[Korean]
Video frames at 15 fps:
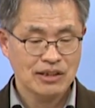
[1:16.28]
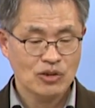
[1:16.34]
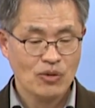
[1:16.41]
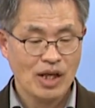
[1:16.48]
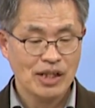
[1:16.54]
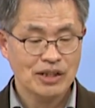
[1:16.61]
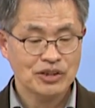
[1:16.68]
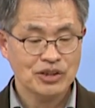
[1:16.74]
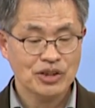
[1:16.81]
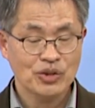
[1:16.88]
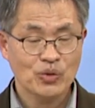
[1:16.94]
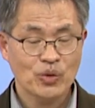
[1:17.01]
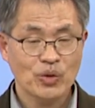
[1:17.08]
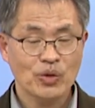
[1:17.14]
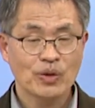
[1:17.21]
알려져
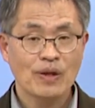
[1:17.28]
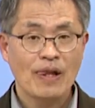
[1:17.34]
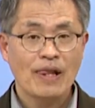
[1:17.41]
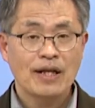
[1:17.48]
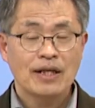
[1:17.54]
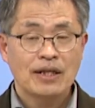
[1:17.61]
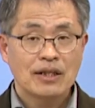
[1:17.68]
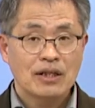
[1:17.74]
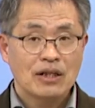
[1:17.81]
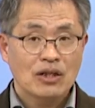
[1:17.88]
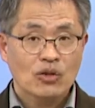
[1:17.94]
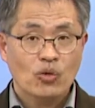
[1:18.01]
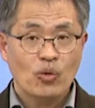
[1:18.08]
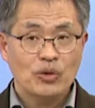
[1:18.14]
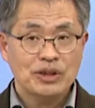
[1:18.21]
있고요.
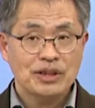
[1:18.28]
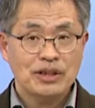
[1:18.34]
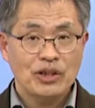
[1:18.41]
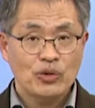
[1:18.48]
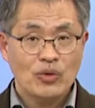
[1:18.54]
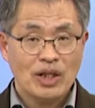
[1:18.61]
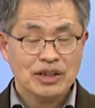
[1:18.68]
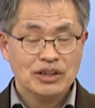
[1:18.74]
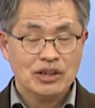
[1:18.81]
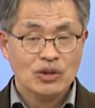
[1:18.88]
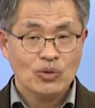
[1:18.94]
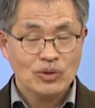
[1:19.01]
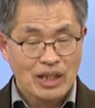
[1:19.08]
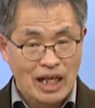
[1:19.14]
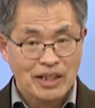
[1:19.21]
고려시대
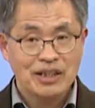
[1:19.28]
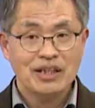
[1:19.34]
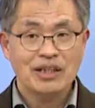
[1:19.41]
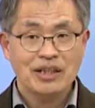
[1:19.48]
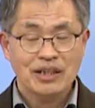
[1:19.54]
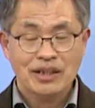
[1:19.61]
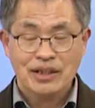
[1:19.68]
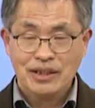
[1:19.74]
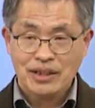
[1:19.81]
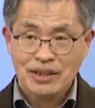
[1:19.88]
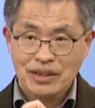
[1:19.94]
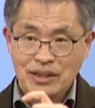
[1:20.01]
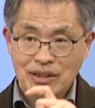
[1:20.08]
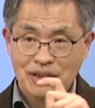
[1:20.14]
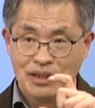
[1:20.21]
유학자고 당연히
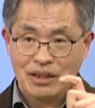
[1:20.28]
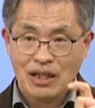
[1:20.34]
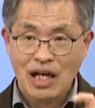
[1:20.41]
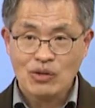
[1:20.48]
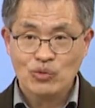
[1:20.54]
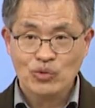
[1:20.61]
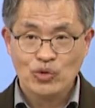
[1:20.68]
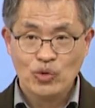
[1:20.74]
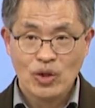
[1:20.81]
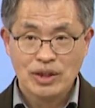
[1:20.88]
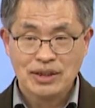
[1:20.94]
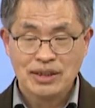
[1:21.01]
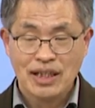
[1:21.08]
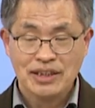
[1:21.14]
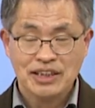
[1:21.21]
그 한국
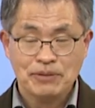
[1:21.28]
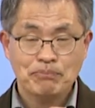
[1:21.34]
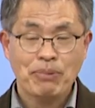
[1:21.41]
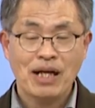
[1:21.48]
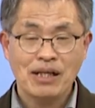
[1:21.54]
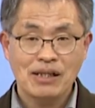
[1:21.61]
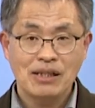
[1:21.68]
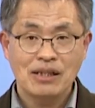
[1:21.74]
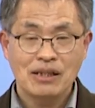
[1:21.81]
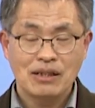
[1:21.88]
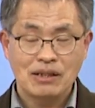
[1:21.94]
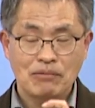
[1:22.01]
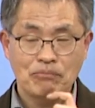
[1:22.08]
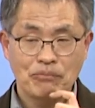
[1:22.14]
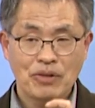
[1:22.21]
유학사
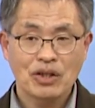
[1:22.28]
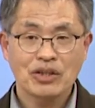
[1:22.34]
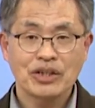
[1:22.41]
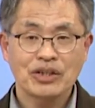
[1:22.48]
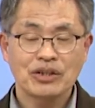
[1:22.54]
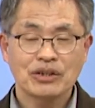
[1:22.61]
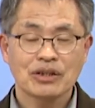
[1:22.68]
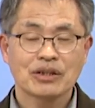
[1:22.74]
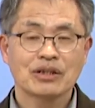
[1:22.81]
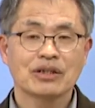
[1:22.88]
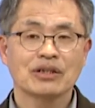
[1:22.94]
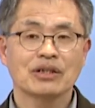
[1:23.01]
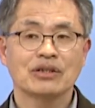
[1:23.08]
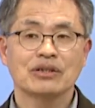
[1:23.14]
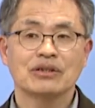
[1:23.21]
18명의
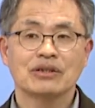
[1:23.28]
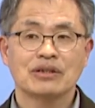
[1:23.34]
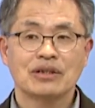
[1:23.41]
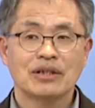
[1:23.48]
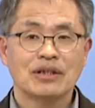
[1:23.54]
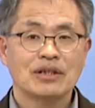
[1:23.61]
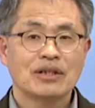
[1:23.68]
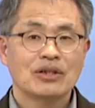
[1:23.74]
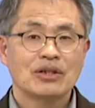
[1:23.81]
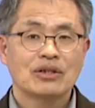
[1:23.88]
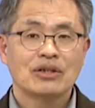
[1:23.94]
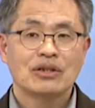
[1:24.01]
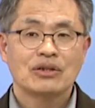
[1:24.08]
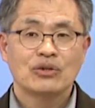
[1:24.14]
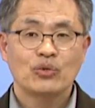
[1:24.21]
그
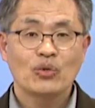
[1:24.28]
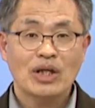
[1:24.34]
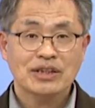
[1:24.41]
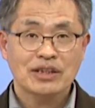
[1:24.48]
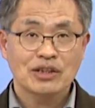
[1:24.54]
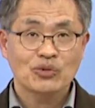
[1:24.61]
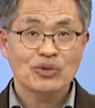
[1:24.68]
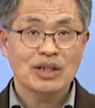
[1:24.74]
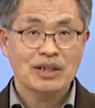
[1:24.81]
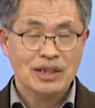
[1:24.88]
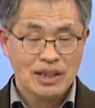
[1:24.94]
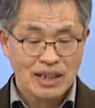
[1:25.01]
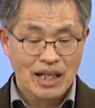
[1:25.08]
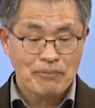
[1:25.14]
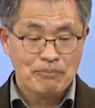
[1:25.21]
유학자 중에
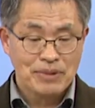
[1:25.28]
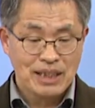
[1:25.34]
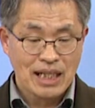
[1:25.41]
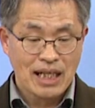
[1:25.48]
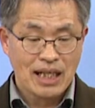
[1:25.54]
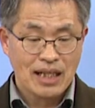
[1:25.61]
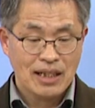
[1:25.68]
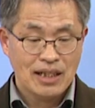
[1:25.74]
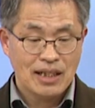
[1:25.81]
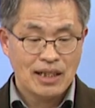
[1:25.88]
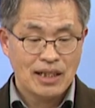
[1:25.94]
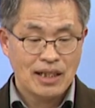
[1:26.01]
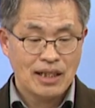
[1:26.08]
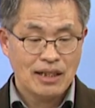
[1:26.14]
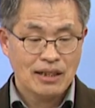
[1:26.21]
들어갑니다.
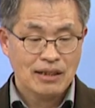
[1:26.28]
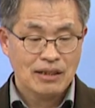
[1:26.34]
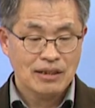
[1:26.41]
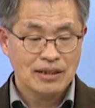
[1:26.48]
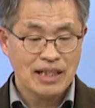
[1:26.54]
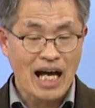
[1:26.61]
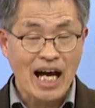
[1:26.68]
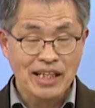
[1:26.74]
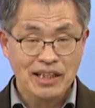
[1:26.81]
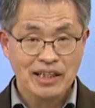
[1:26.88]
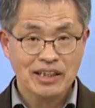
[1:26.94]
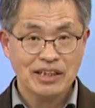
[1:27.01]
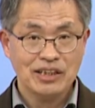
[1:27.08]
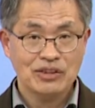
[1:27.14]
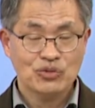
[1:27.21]
그런데
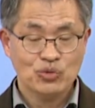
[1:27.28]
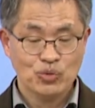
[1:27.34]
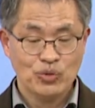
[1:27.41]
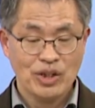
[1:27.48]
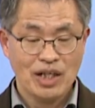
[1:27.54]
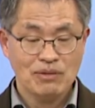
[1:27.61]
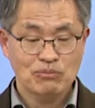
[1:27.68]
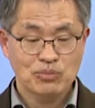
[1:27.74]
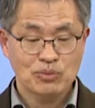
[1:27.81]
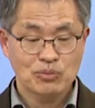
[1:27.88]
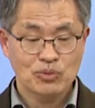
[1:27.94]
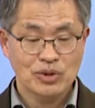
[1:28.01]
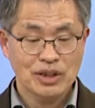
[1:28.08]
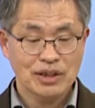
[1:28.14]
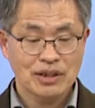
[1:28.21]
안양이 중요한
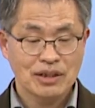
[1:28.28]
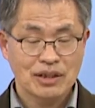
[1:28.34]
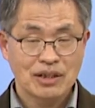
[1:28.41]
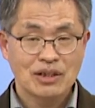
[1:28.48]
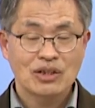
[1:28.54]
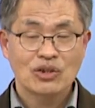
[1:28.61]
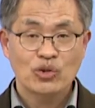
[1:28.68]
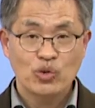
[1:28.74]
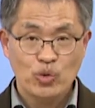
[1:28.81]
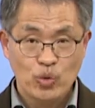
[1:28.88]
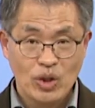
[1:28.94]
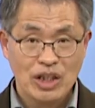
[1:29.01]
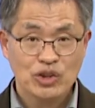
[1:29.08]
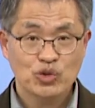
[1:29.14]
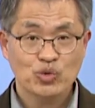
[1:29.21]
부분은
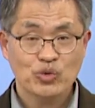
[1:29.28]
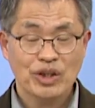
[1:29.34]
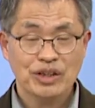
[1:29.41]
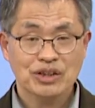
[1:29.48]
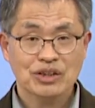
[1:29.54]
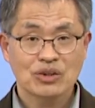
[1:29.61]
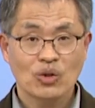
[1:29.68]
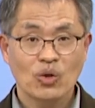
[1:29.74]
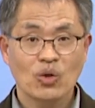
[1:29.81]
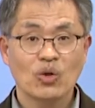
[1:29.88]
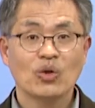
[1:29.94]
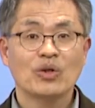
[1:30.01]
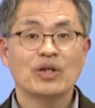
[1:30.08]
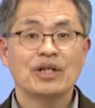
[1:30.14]
유학 중에서도